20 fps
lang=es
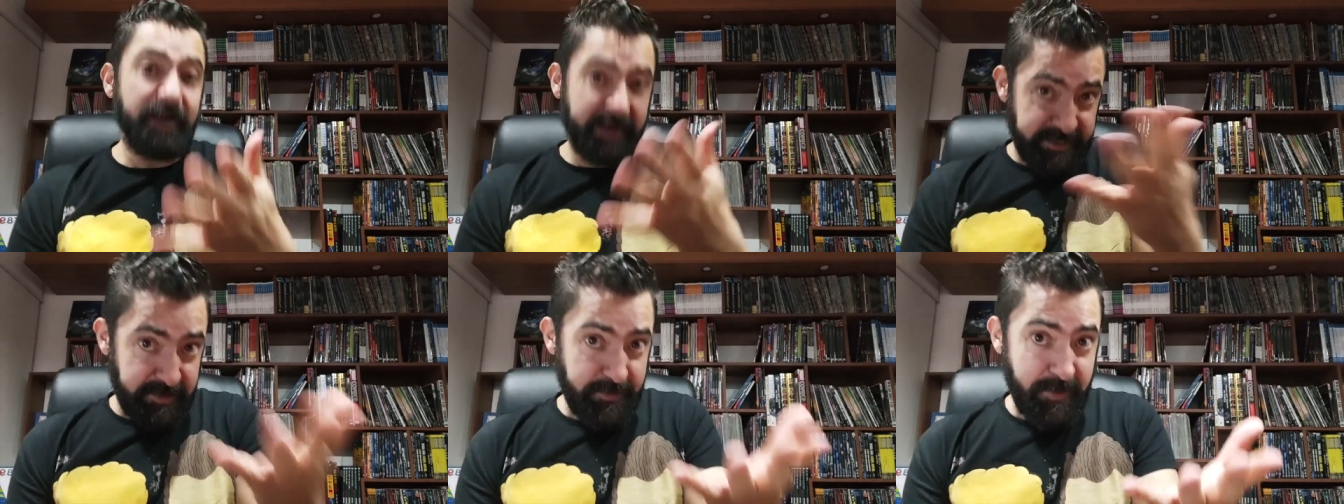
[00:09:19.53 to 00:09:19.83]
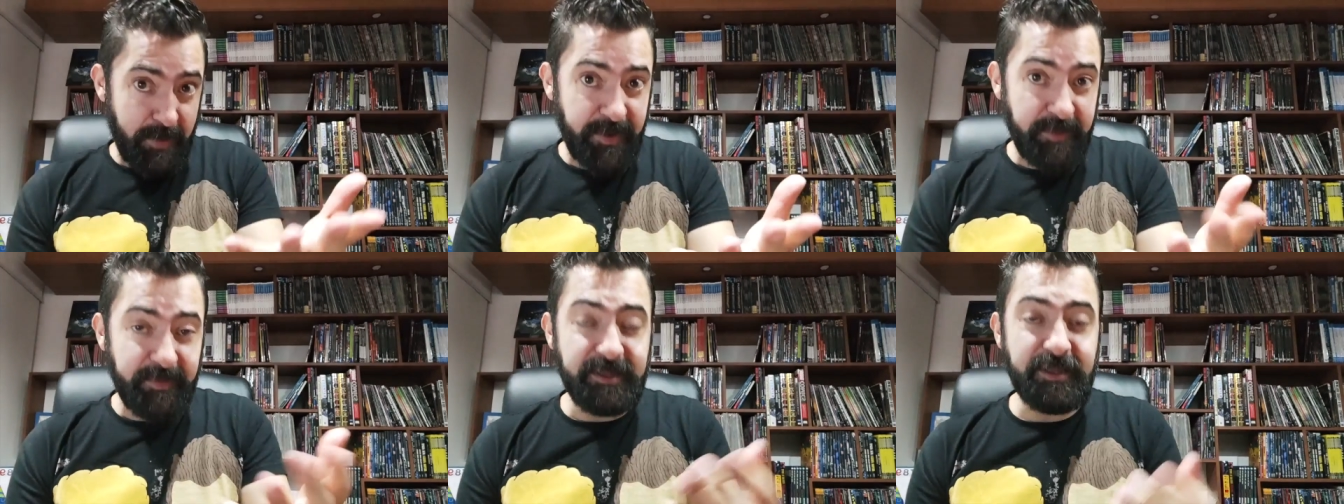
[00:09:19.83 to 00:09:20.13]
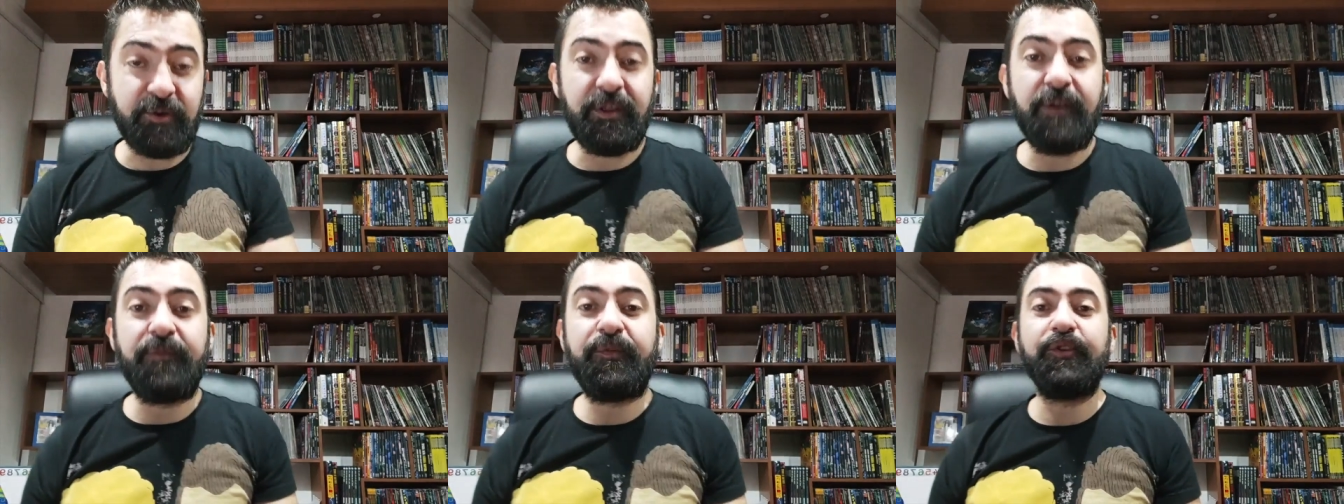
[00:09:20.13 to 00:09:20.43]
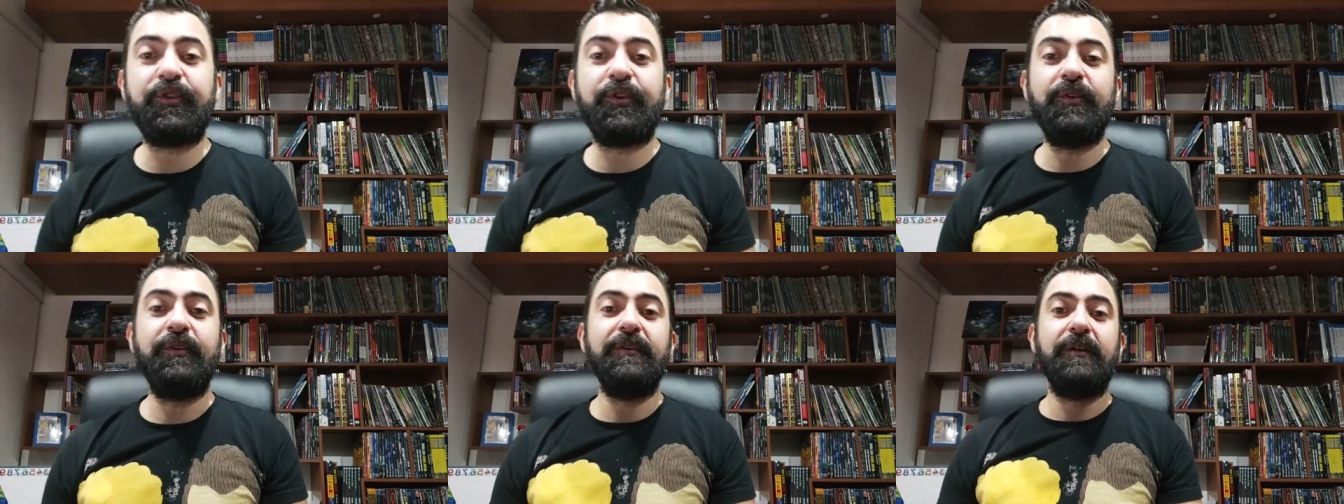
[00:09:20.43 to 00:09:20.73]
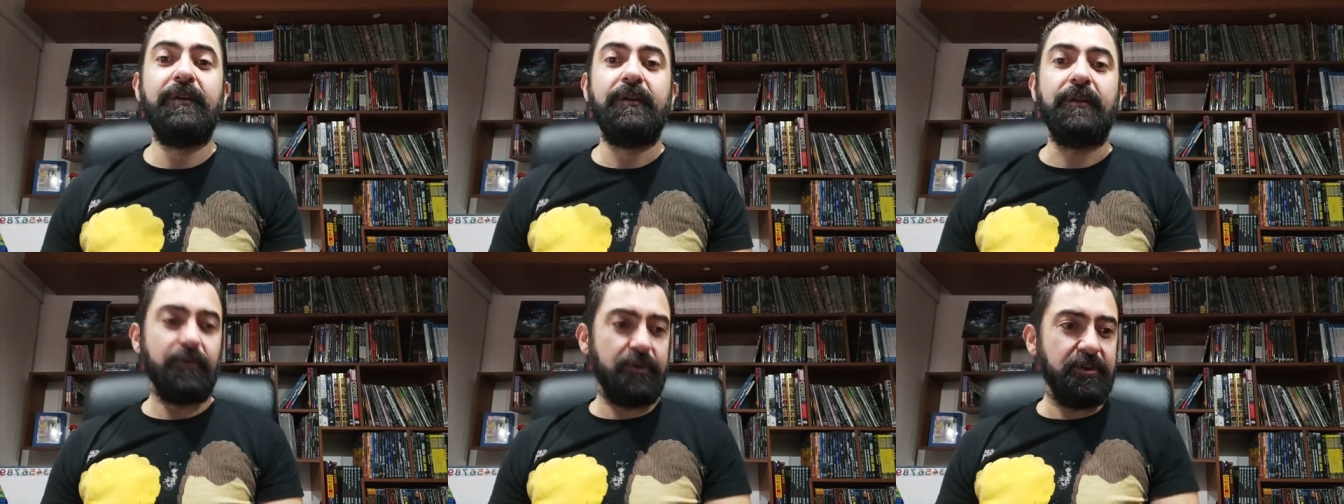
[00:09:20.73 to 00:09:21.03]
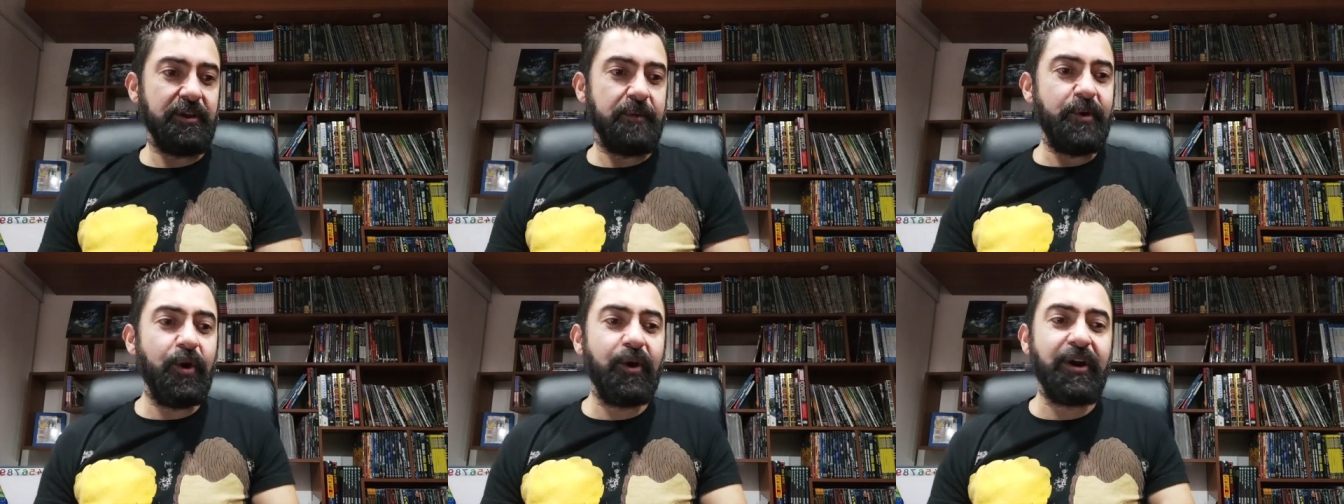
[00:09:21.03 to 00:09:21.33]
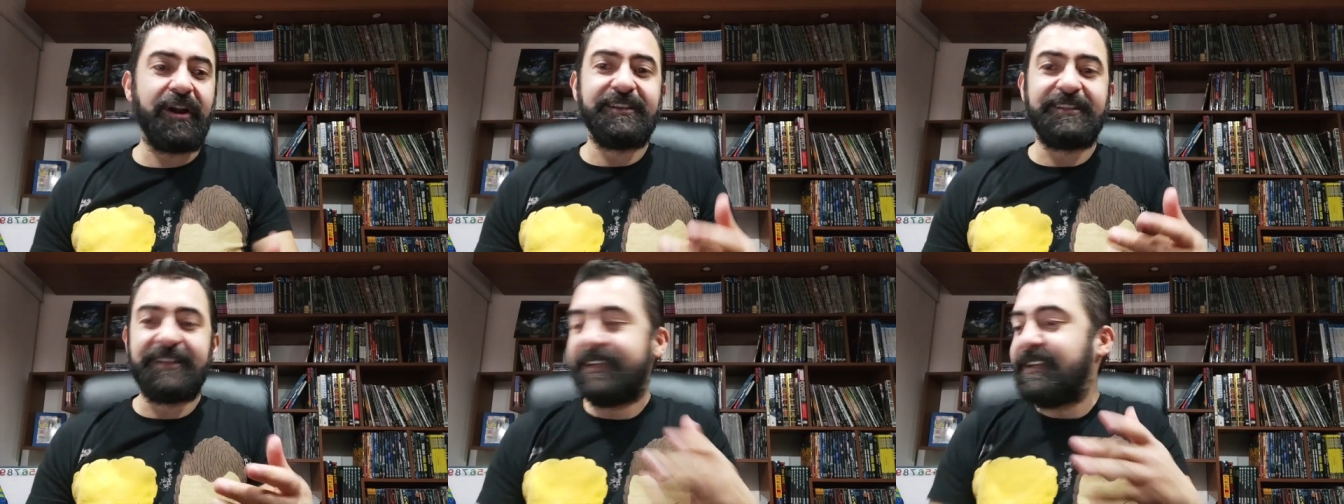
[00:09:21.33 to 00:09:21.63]
que si me permitía una foto y entonces él me dijo
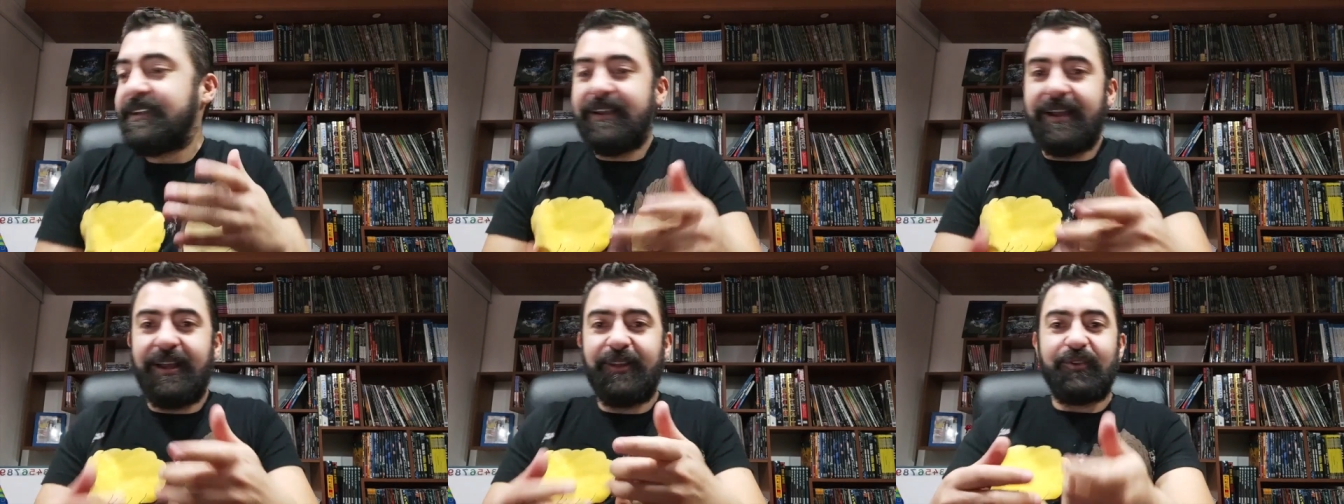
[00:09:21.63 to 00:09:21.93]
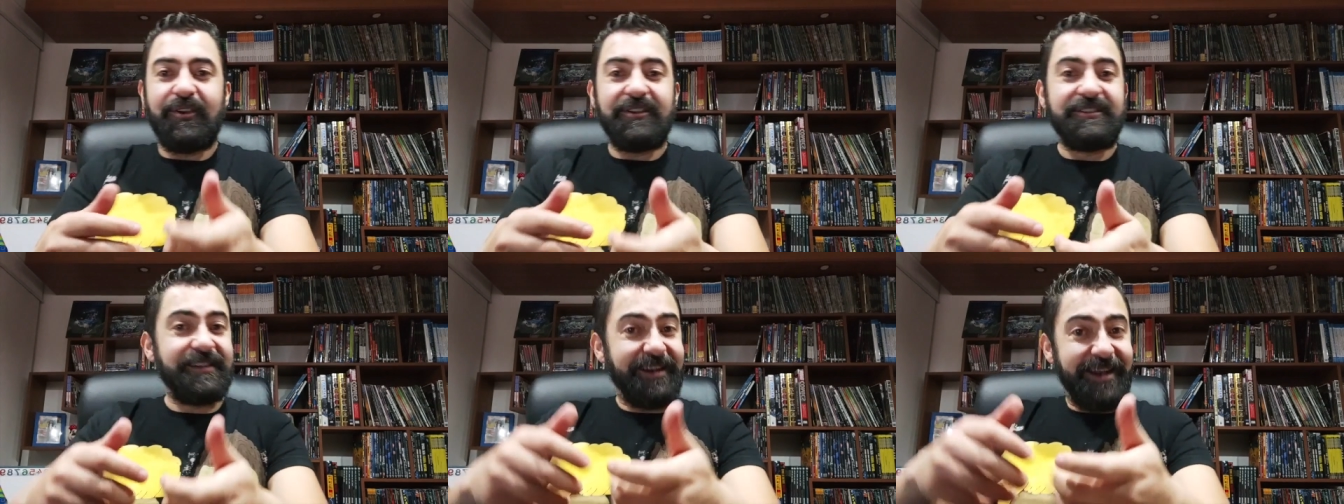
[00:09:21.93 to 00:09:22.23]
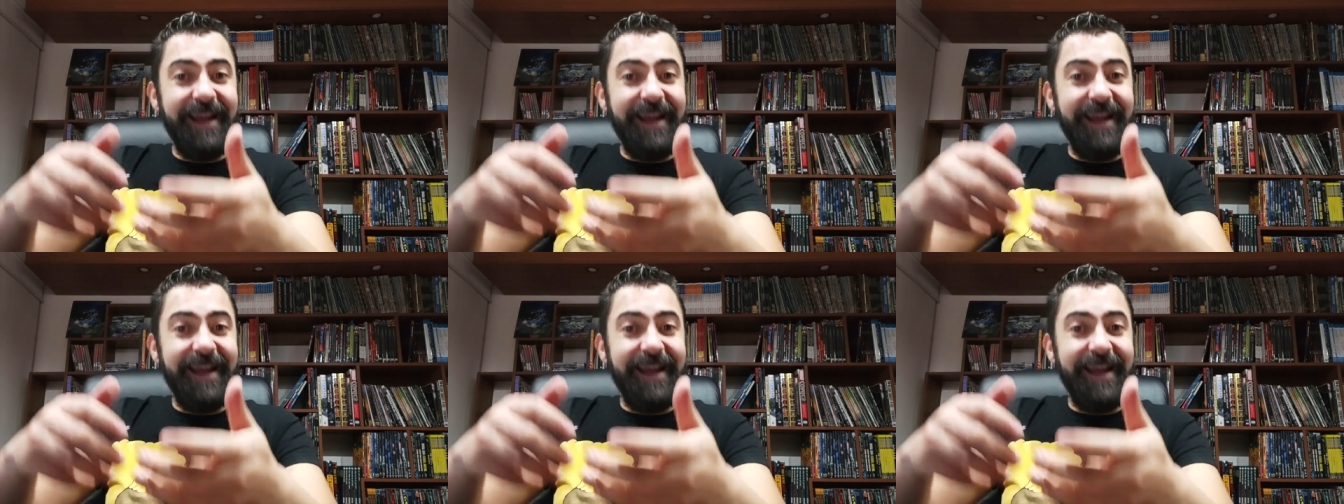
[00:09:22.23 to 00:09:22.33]
que sí. Entonces